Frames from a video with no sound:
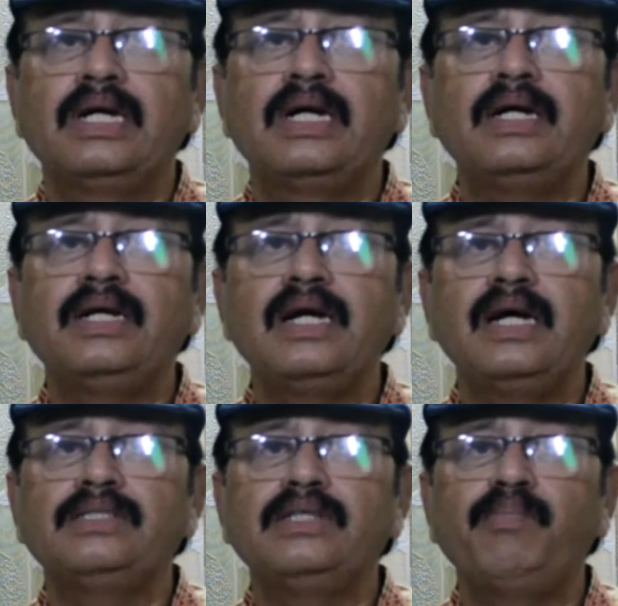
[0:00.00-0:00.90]
గట్టిగా
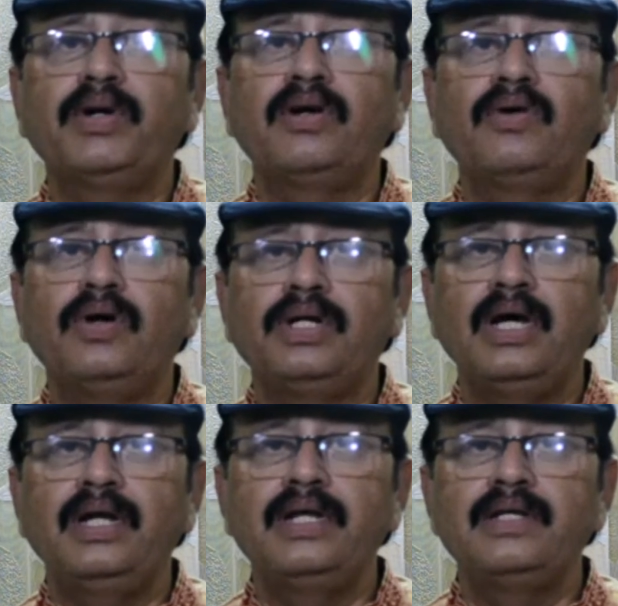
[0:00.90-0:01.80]
చప్పట్లు
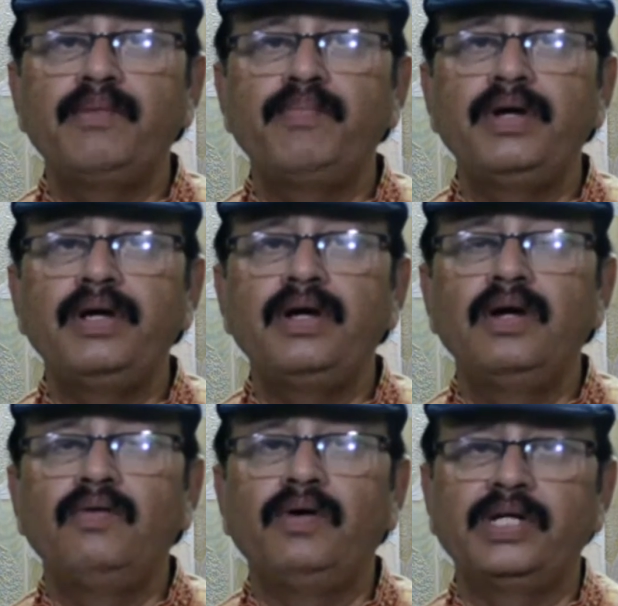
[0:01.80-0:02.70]
కొట్టాలి అని చెప్పి
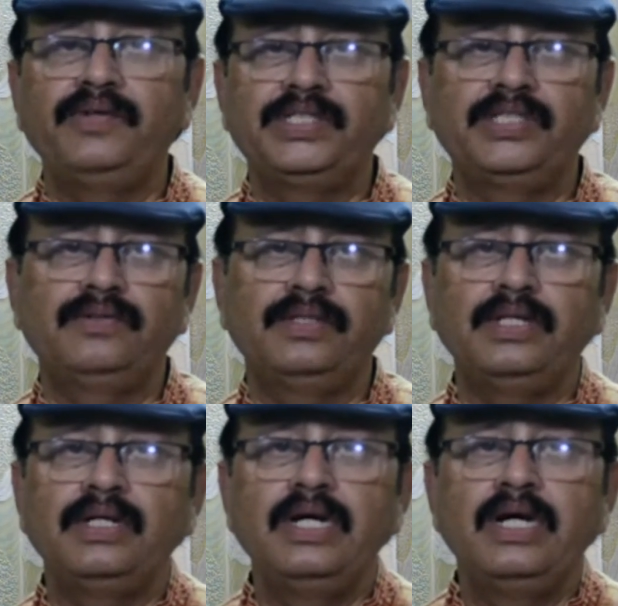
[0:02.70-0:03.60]
ఒకే విషయం ఉంది
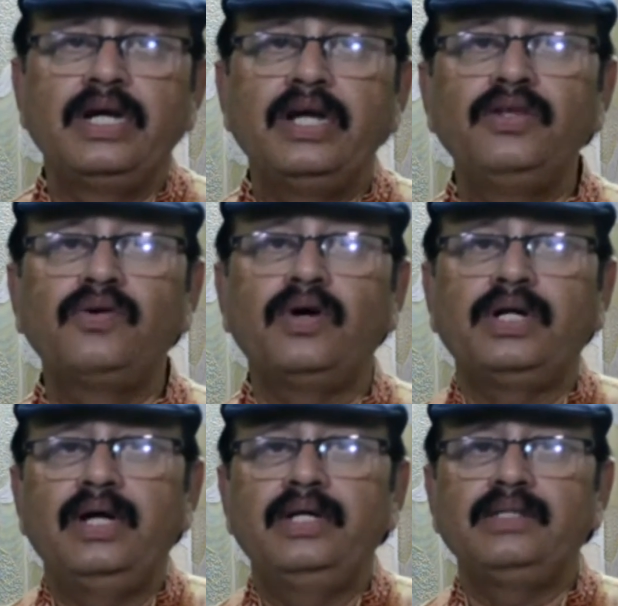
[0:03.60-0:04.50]
ఎందుకు
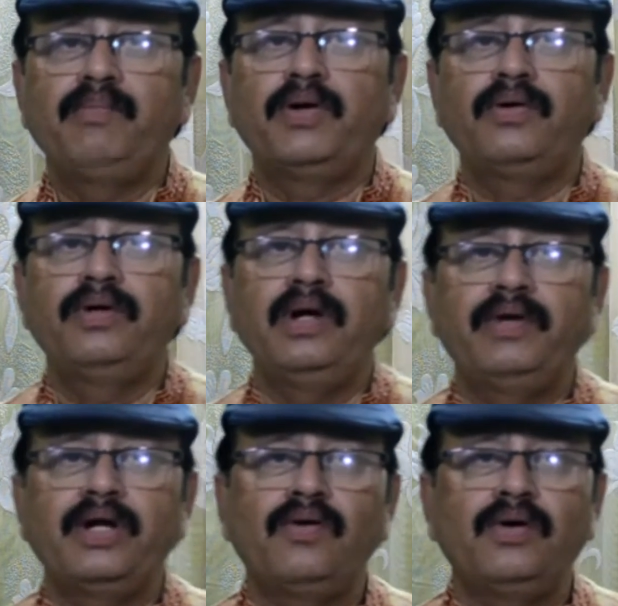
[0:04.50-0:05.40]
కొట్టాలి చప్పట్లు
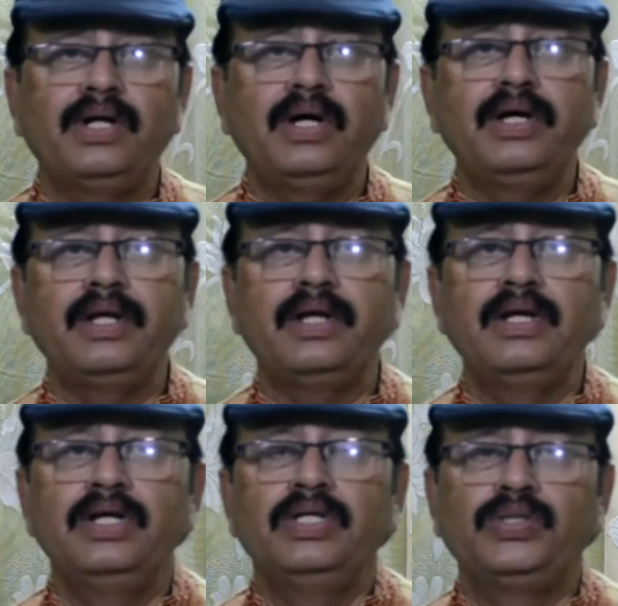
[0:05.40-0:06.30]
ఎవరికి కొట్టాలి అని
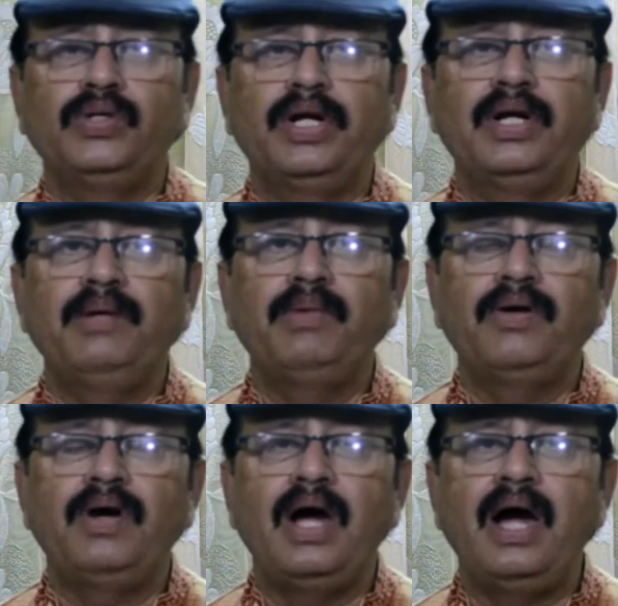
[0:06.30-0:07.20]
చూడండి
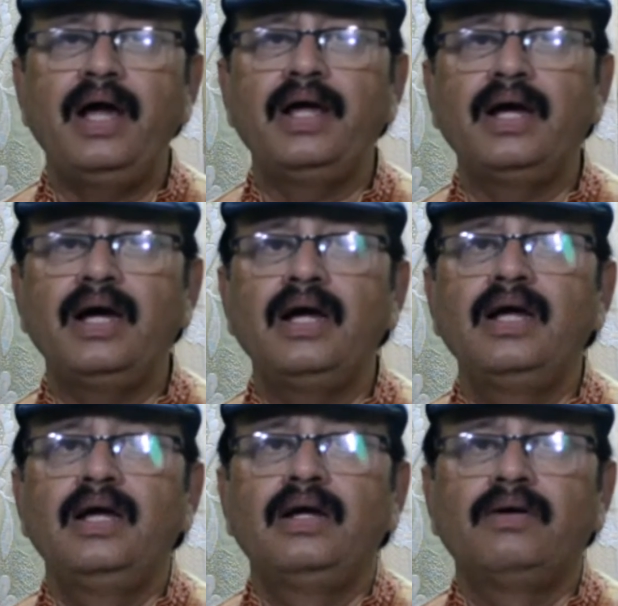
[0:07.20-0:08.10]
మనం హాయిగా
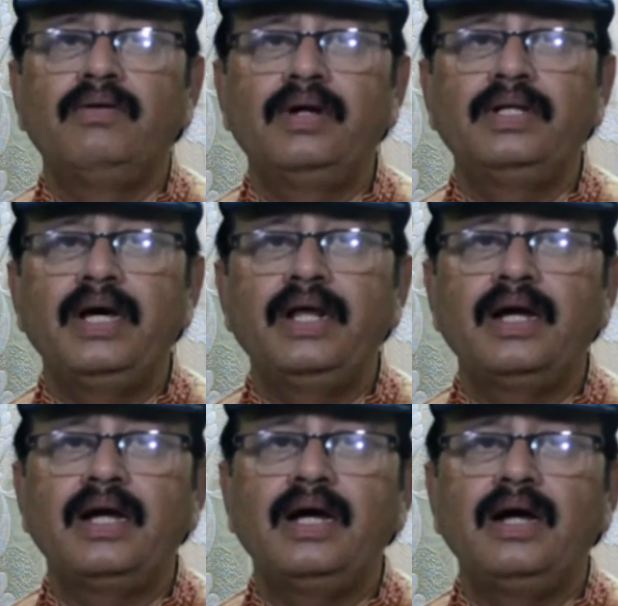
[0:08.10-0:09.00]
గుండె
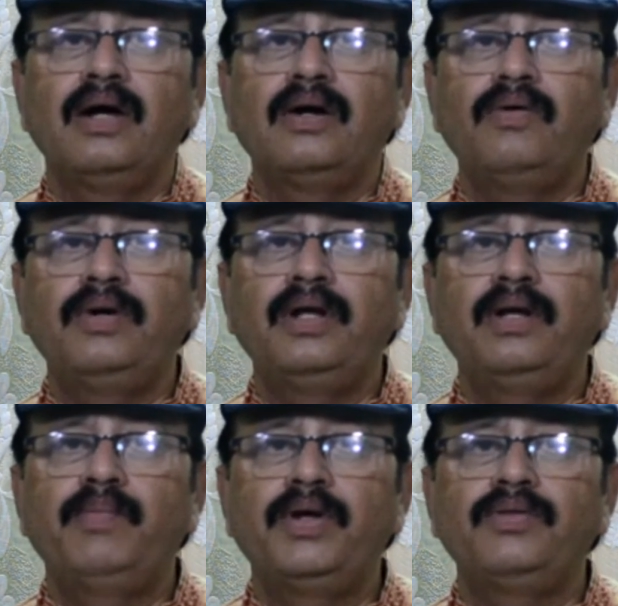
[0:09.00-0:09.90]
ధైర్యంగా గుండె
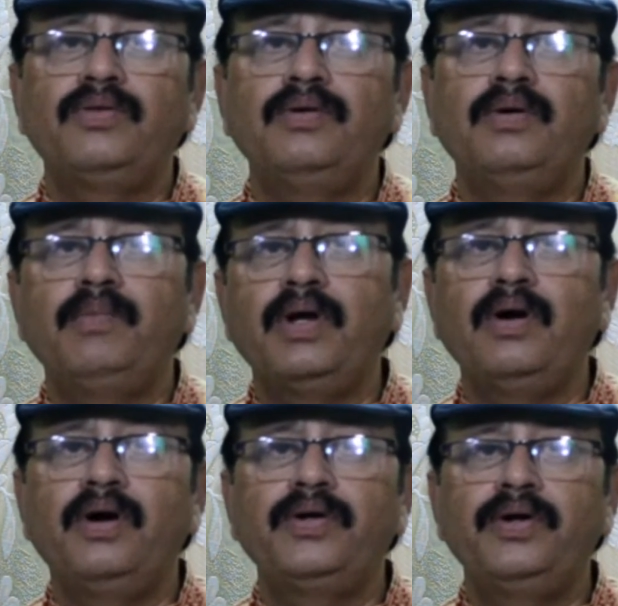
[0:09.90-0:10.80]
నిబ్రంతో మనం
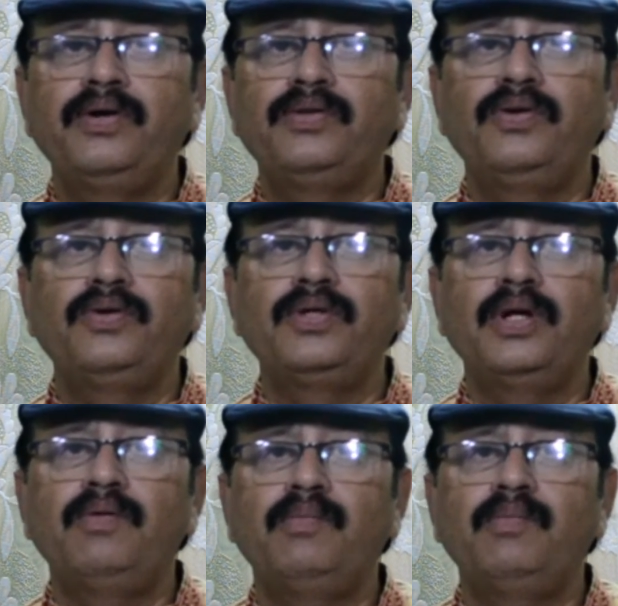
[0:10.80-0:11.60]
అటు ఇటు తిరుగుతున్నాము